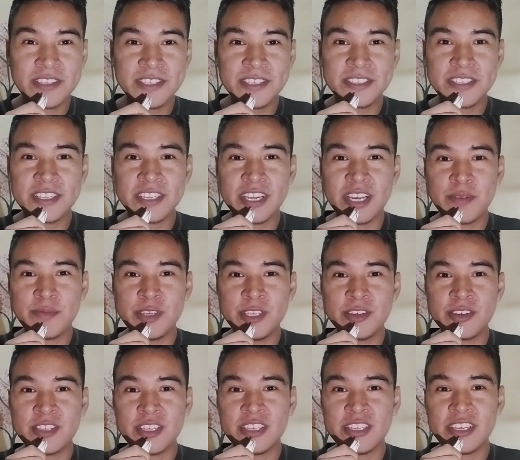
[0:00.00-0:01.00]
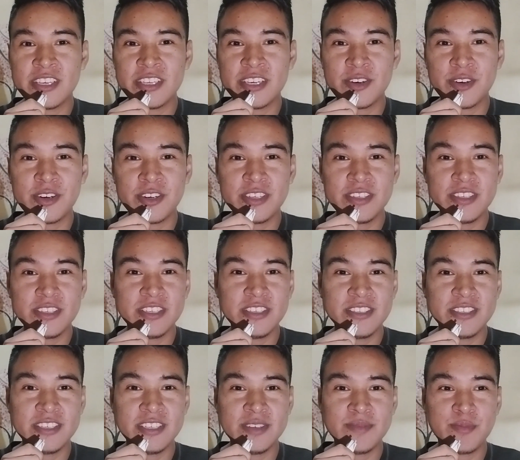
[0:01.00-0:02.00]
Ese sería el video del día de hoy
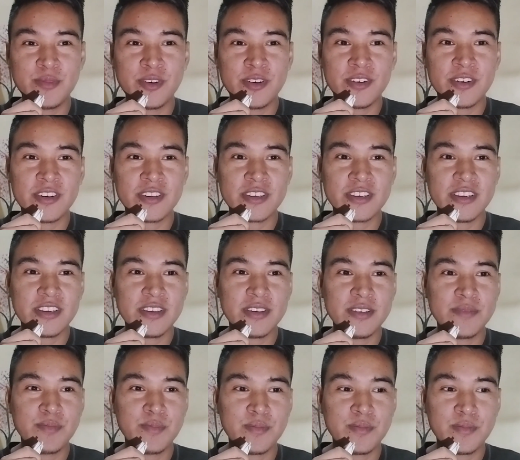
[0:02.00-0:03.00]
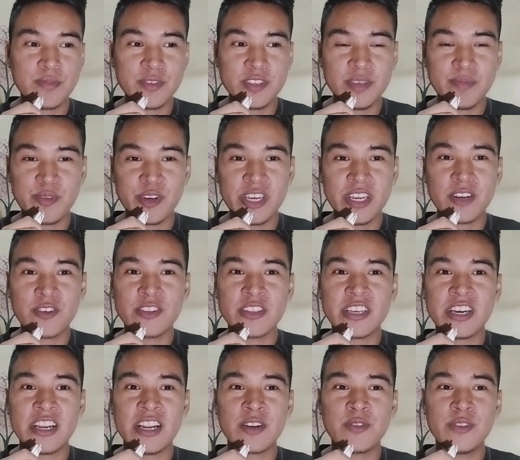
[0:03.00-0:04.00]
y si por si puedes
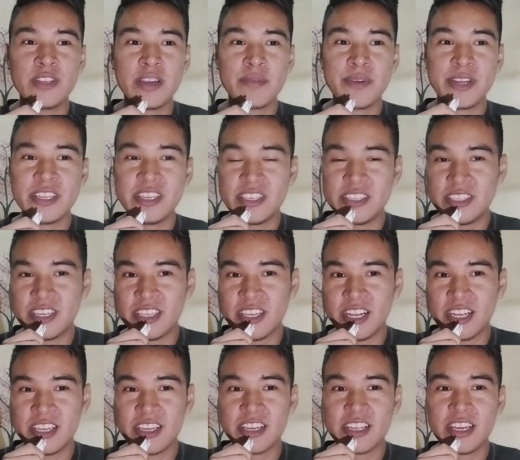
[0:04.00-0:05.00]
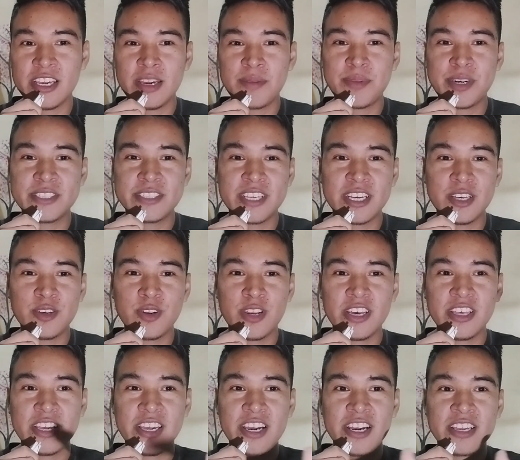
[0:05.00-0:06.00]
contar alguna experiencia de alguien que le haya pasado,
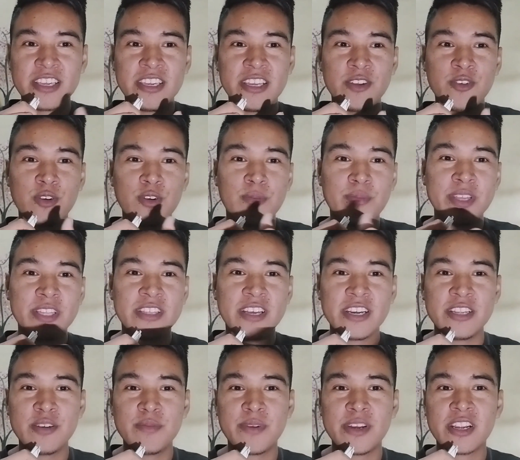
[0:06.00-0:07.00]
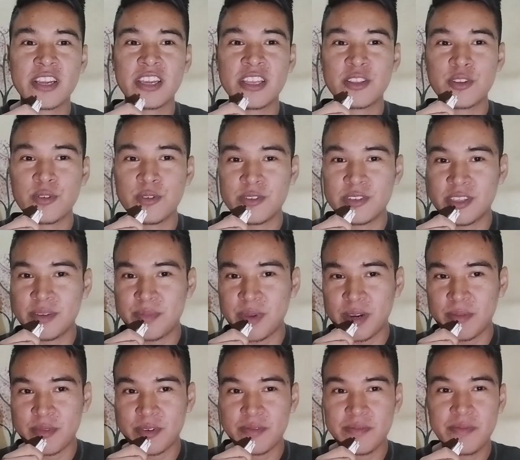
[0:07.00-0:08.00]
la deja aquí en los comentarios para que todos
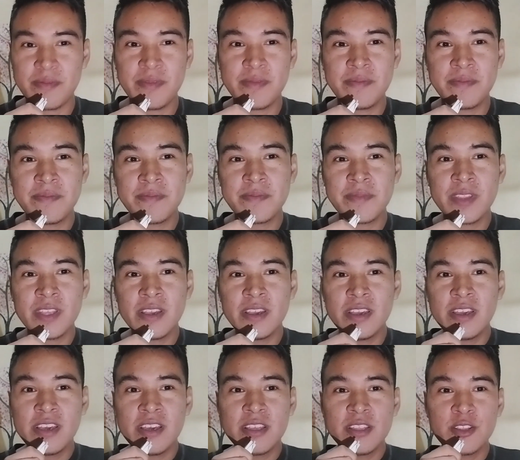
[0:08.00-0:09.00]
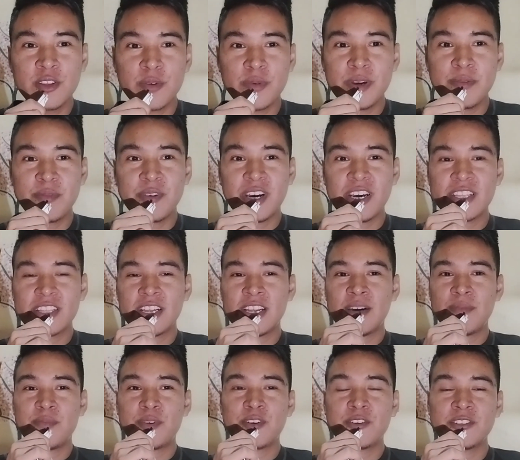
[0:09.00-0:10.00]
sepamos. Nos vemos hasta
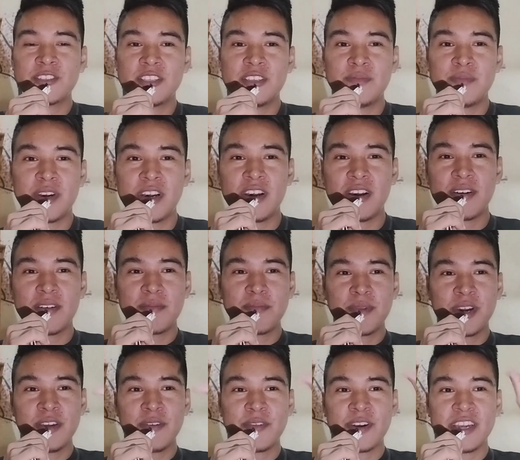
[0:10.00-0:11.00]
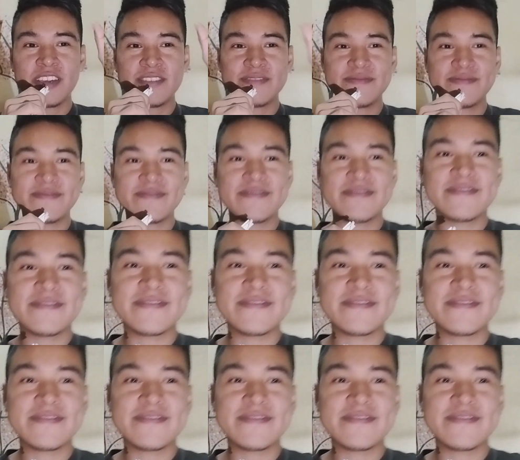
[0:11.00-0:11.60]
la próxima. Bye bye.